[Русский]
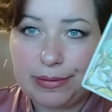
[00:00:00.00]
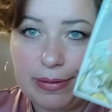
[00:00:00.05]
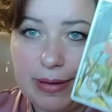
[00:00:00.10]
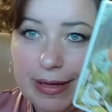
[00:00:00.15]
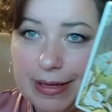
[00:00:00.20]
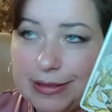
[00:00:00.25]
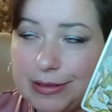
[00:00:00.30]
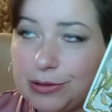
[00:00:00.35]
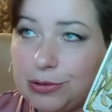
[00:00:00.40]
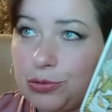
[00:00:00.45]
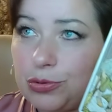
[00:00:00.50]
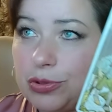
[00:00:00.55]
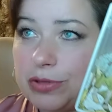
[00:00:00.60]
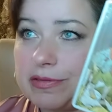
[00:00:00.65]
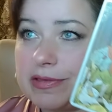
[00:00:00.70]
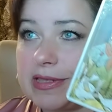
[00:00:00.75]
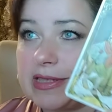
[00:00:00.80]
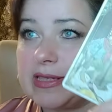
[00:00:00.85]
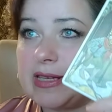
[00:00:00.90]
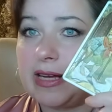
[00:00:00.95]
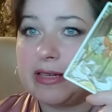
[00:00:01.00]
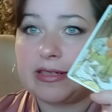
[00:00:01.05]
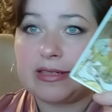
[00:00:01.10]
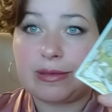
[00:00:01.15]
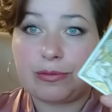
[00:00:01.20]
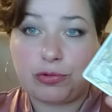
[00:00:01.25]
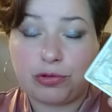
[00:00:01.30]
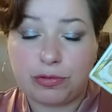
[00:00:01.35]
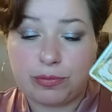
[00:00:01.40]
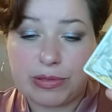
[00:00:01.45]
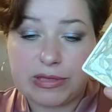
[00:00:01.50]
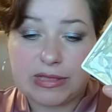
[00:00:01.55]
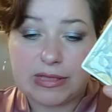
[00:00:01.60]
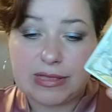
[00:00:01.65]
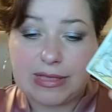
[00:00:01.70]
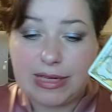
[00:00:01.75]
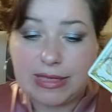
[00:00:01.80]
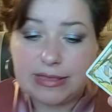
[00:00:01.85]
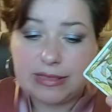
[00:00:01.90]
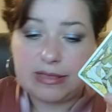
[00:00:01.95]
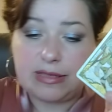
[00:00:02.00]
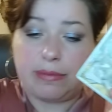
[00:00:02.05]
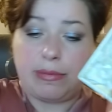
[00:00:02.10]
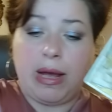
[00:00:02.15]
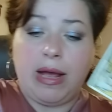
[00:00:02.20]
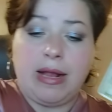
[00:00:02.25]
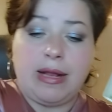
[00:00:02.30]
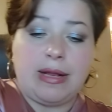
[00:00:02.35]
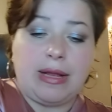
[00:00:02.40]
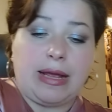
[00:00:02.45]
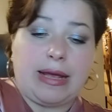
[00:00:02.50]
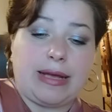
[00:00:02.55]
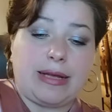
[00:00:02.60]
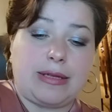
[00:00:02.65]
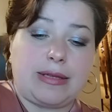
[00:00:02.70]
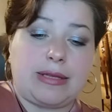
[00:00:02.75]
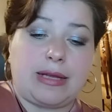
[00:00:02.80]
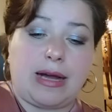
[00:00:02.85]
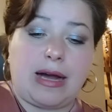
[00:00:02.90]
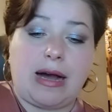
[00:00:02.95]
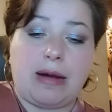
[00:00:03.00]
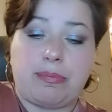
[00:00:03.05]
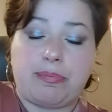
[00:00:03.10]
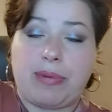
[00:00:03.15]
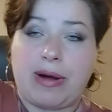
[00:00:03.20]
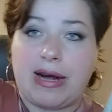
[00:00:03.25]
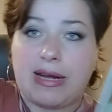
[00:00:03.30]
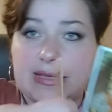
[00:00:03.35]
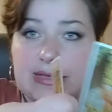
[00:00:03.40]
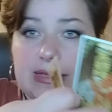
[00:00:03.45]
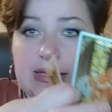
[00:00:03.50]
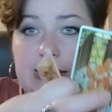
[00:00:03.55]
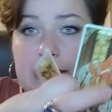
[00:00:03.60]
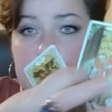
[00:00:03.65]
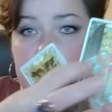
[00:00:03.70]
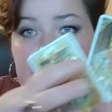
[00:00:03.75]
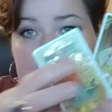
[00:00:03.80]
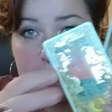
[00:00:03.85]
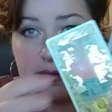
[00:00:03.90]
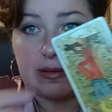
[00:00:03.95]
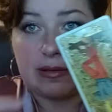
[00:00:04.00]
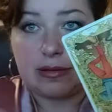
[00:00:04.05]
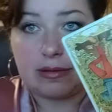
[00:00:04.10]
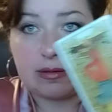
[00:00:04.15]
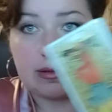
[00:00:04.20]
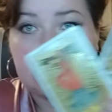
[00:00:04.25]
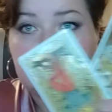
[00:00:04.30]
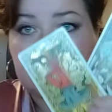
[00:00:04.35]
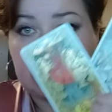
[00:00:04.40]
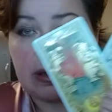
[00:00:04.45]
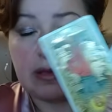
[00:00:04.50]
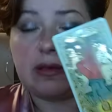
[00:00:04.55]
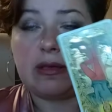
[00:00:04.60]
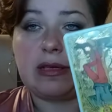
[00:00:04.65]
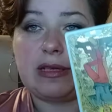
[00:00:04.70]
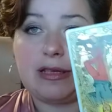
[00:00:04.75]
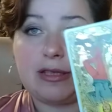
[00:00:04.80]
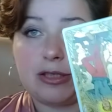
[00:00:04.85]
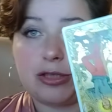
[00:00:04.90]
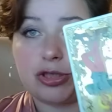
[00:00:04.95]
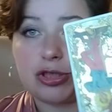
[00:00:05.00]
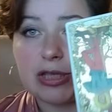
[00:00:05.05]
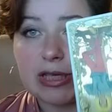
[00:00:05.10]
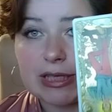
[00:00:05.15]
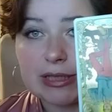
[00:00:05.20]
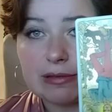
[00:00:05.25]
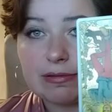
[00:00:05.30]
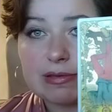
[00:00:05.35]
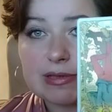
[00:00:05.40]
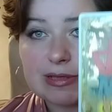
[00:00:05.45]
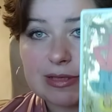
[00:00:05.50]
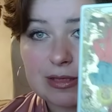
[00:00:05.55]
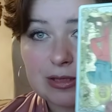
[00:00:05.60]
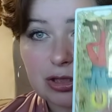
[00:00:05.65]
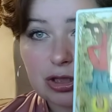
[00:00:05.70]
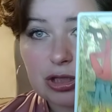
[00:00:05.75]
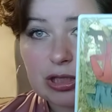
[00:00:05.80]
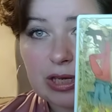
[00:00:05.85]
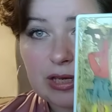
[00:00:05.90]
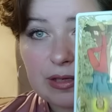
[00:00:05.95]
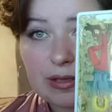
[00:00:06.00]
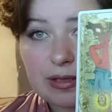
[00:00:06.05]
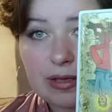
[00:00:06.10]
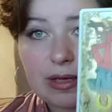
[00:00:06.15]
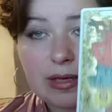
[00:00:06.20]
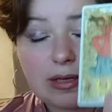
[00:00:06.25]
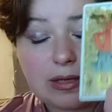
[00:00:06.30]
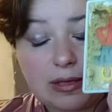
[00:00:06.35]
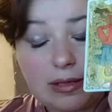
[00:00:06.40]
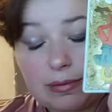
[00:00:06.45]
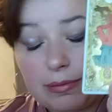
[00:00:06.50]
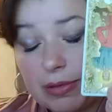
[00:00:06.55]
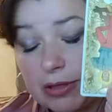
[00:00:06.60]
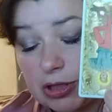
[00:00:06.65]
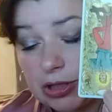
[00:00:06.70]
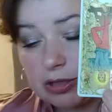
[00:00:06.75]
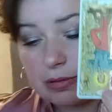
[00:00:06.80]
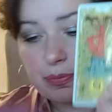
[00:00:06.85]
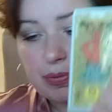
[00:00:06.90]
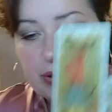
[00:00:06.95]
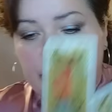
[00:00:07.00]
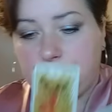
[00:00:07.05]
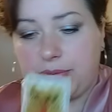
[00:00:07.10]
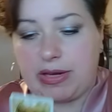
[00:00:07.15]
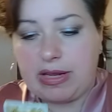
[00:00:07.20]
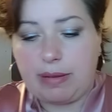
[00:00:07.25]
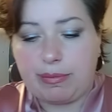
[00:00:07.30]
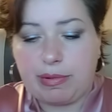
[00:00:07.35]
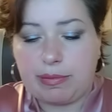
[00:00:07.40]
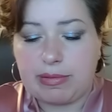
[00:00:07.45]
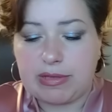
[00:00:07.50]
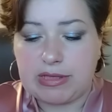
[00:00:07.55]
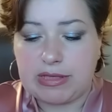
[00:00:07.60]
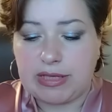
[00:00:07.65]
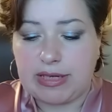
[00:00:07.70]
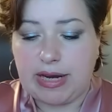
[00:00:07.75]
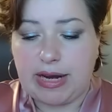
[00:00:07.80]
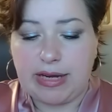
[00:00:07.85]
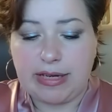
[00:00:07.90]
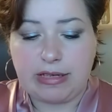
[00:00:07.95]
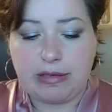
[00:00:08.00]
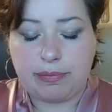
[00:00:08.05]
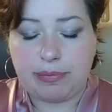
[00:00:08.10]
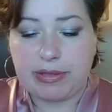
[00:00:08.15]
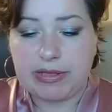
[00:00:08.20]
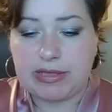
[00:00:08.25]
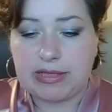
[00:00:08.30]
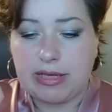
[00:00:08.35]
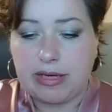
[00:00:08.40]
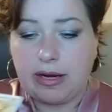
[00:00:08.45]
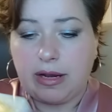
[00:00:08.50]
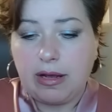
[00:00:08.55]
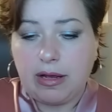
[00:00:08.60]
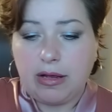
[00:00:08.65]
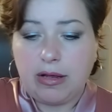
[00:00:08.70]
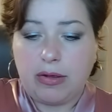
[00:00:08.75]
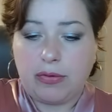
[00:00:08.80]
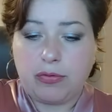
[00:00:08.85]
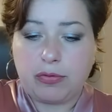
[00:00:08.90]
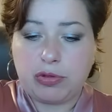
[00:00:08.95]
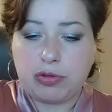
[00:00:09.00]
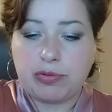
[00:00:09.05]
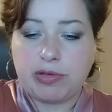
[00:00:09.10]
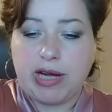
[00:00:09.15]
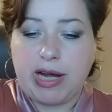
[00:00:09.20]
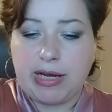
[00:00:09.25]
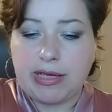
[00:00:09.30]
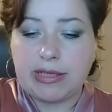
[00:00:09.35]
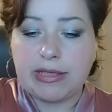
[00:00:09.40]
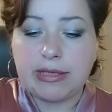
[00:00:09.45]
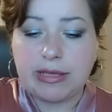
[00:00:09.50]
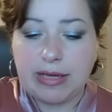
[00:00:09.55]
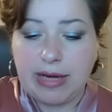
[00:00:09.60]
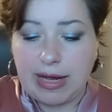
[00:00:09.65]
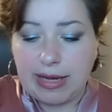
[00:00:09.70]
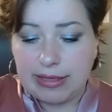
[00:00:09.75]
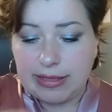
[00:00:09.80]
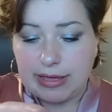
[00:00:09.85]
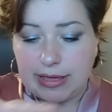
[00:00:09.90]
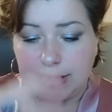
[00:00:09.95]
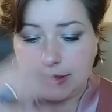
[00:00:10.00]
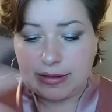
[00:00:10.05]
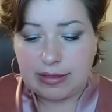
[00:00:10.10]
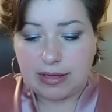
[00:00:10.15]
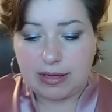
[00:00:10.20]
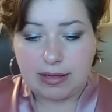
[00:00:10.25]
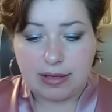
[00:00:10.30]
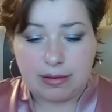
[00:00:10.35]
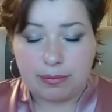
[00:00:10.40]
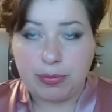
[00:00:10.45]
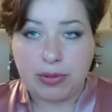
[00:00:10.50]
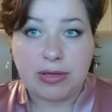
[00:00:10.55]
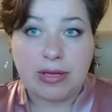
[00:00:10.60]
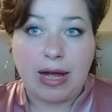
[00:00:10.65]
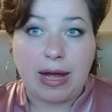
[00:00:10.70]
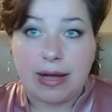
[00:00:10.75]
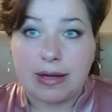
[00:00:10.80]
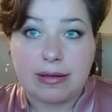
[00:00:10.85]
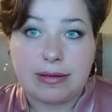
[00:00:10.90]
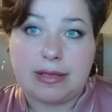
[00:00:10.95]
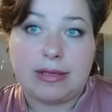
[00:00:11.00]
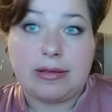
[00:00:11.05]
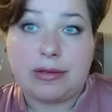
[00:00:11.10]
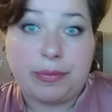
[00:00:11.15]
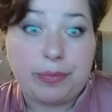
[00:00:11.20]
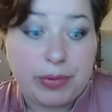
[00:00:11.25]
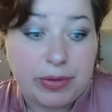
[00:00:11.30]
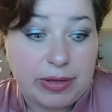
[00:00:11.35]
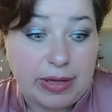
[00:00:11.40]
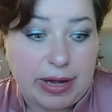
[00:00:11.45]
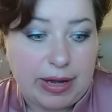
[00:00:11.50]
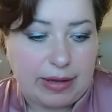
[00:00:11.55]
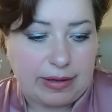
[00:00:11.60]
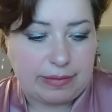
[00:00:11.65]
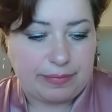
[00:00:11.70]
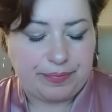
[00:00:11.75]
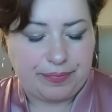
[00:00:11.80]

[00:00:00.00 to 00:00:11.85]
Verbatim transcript: понимаете, хоть в сознательном, хоть в бессознательном. Это опасность и жертв, и заражения, и больших проблем, и материальных потерь. В общем, как ни глянь, это беда, это беда.